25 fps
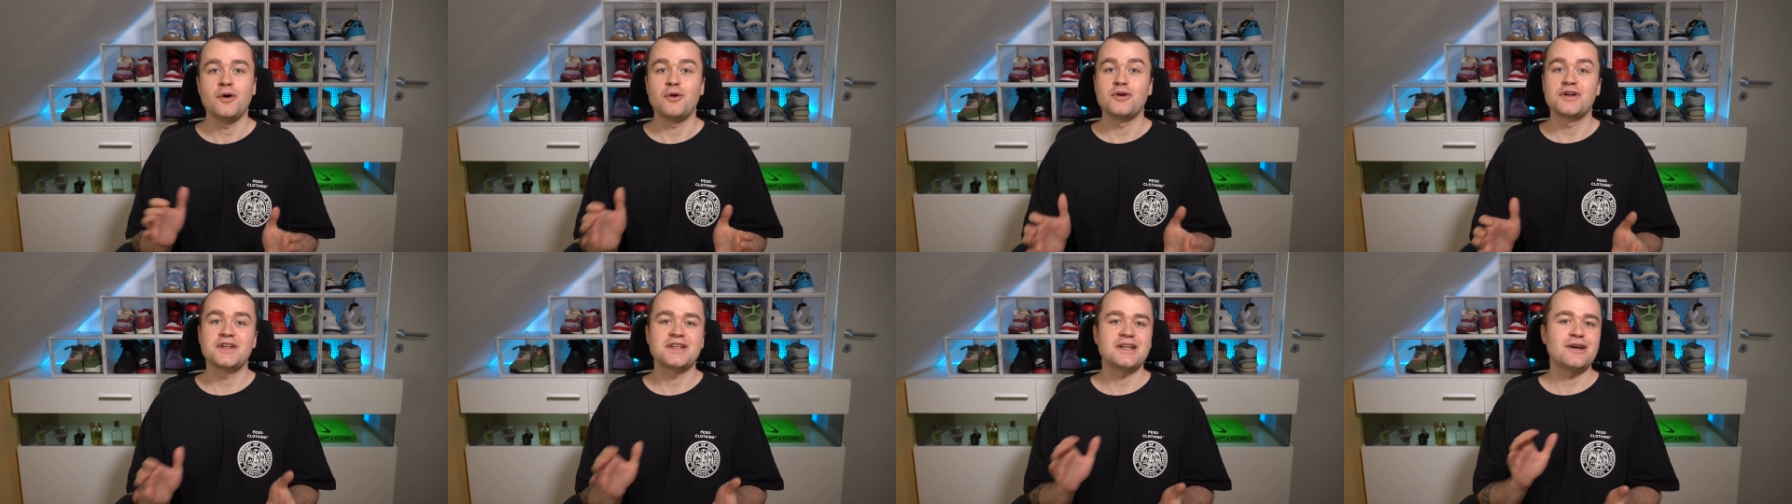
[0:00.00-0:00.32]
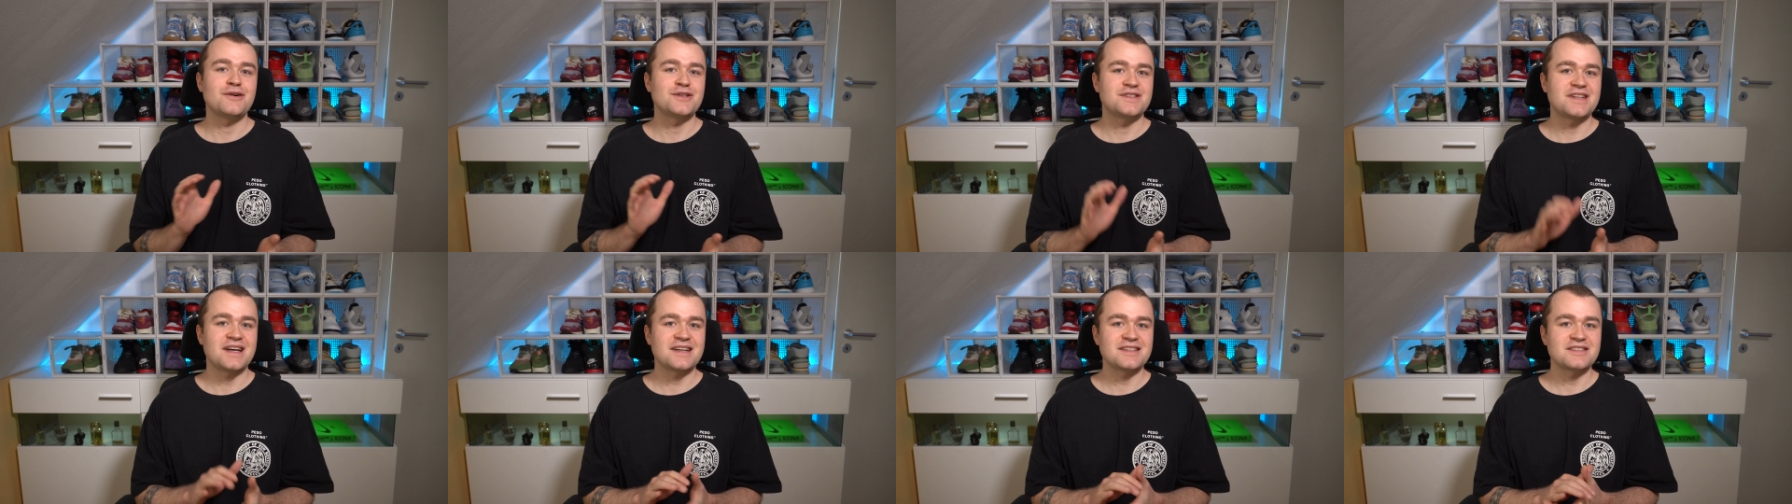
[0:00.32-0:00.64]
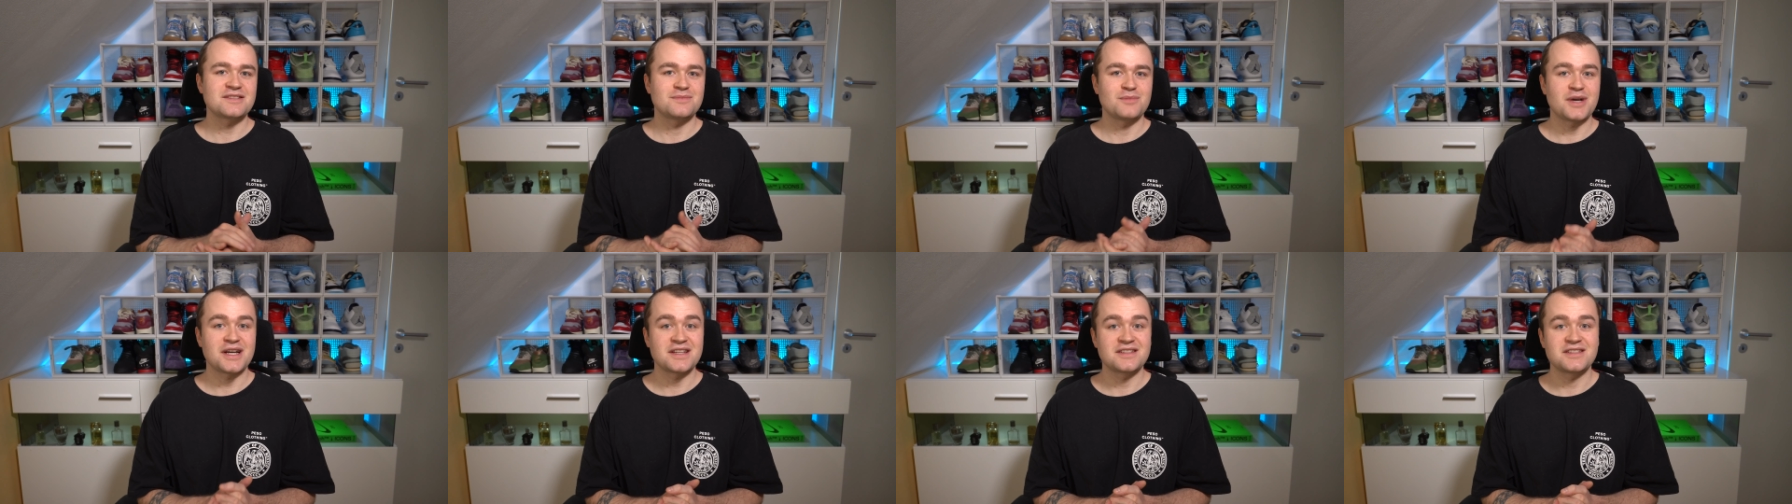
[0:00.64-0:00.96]
und genau
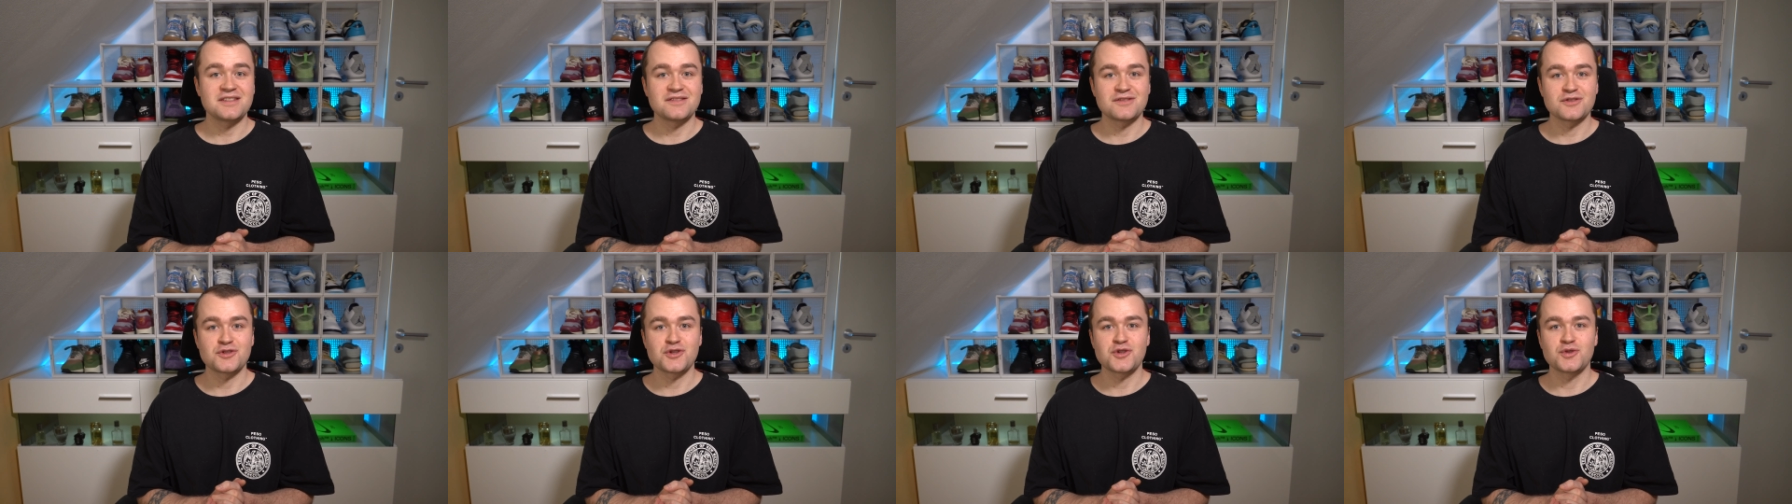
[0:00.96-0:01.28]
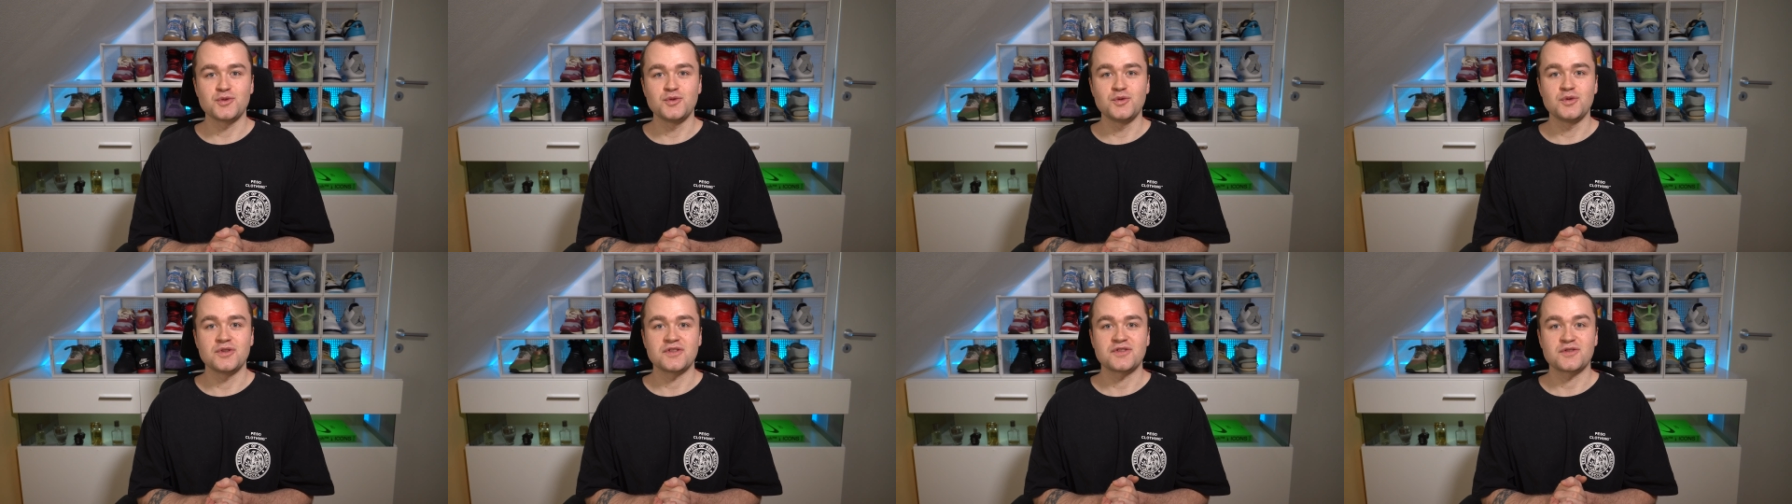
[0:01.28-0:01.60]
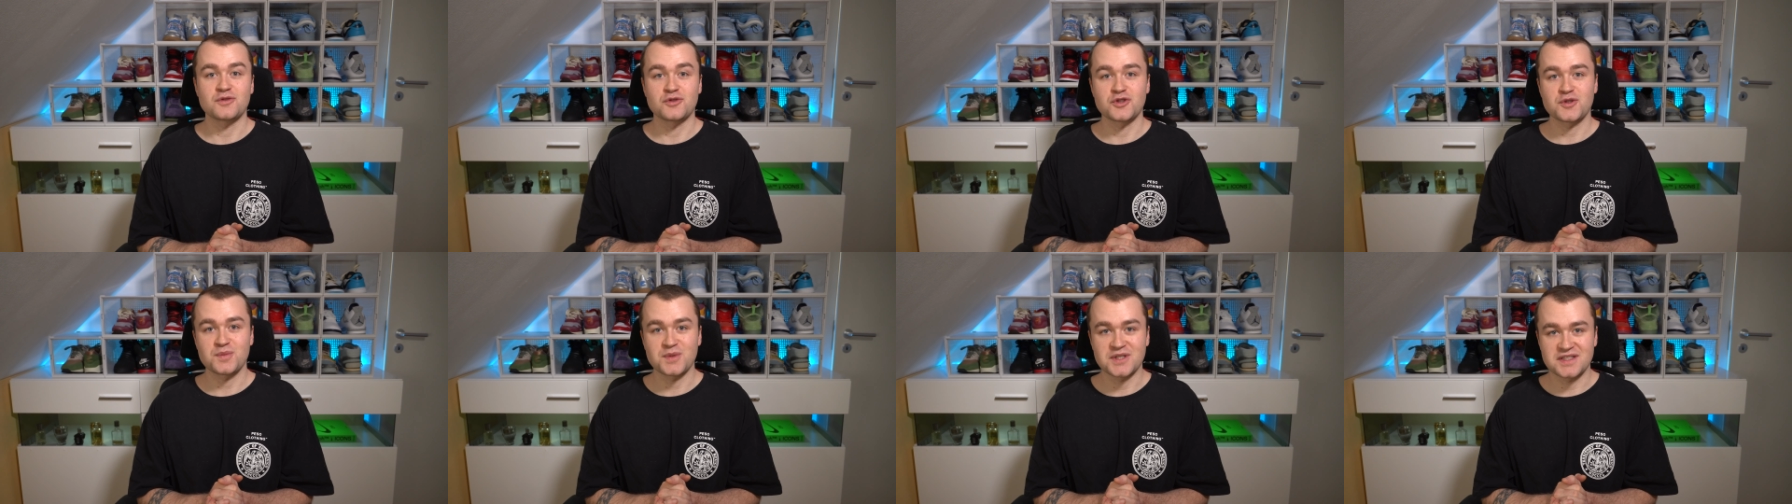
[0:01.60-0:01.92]
das macht diesen Schuh
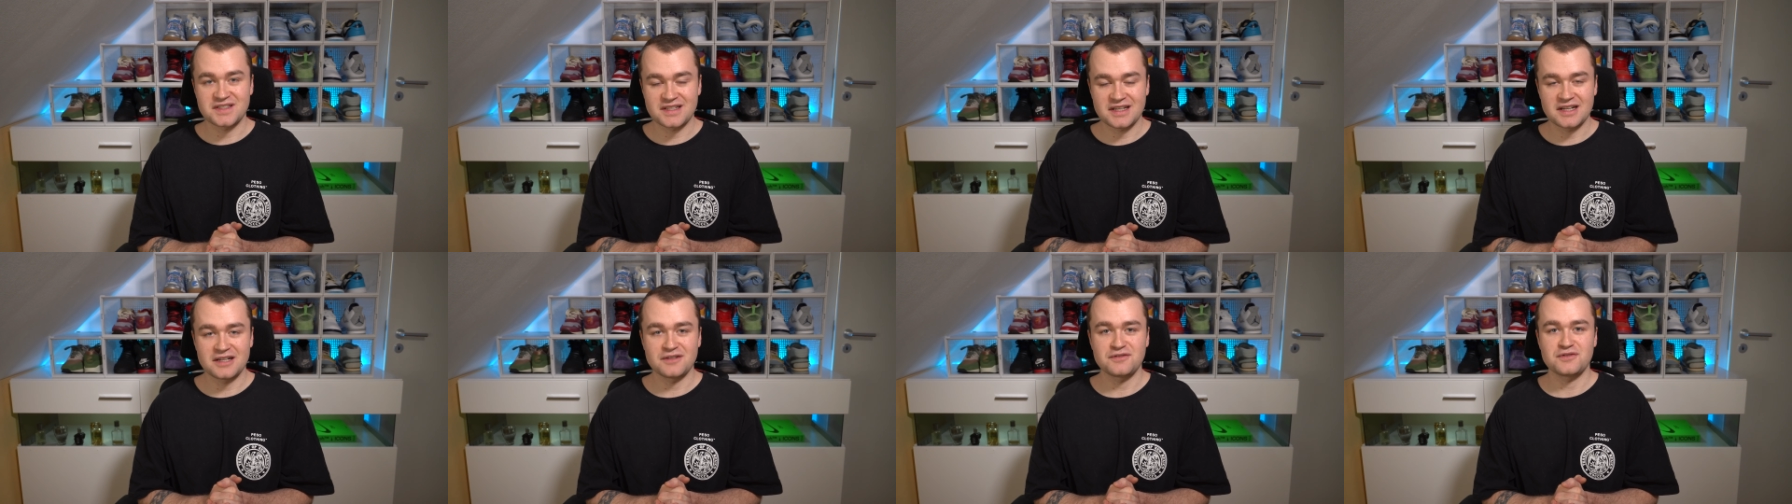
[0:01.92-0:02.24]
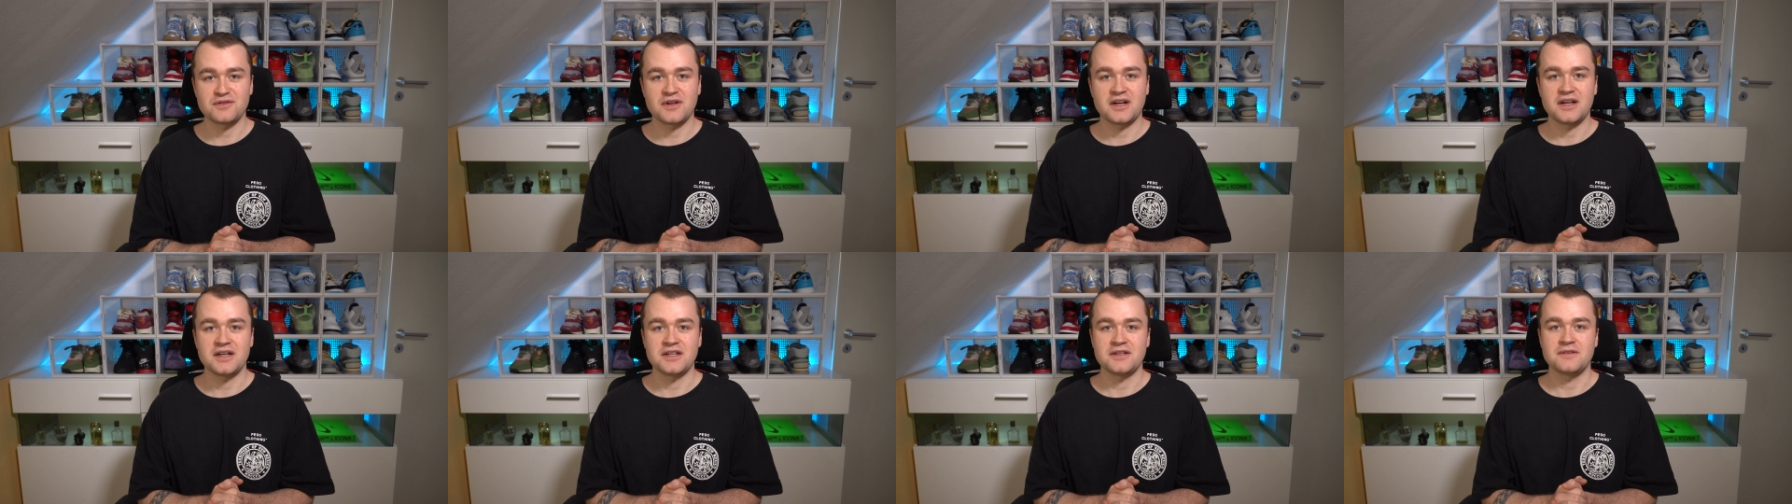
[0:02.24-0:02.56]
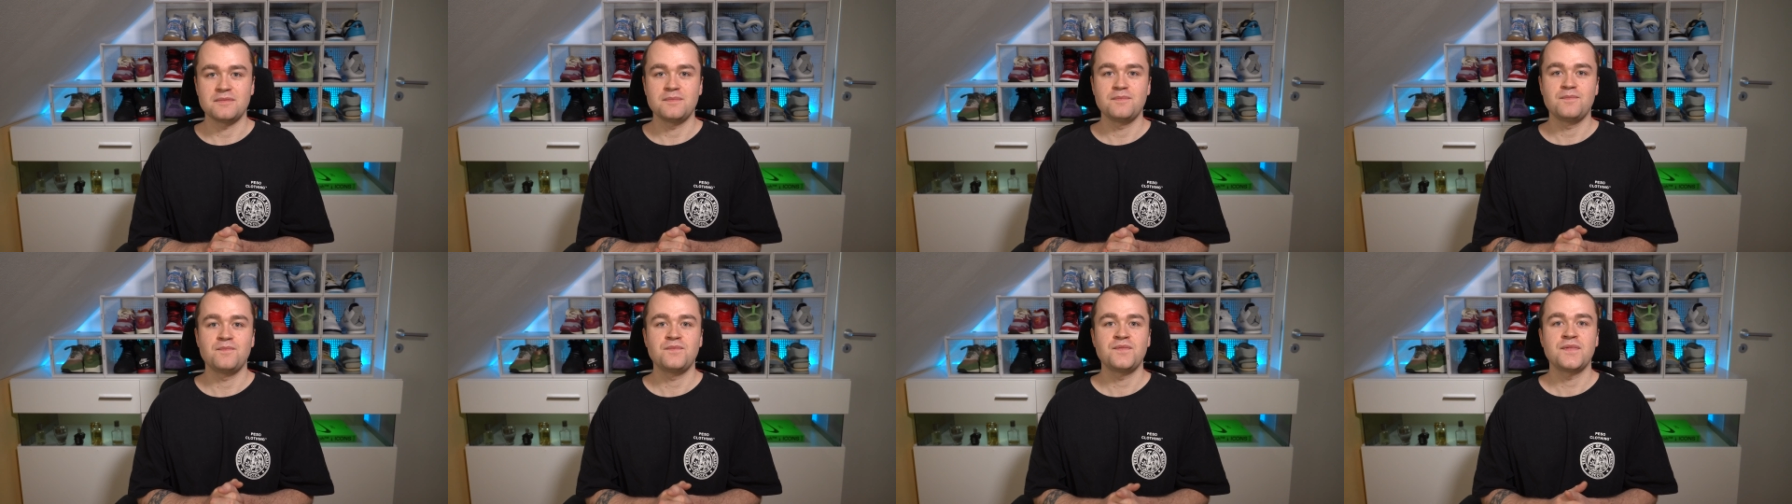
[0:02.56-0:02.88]
so speziell für einen.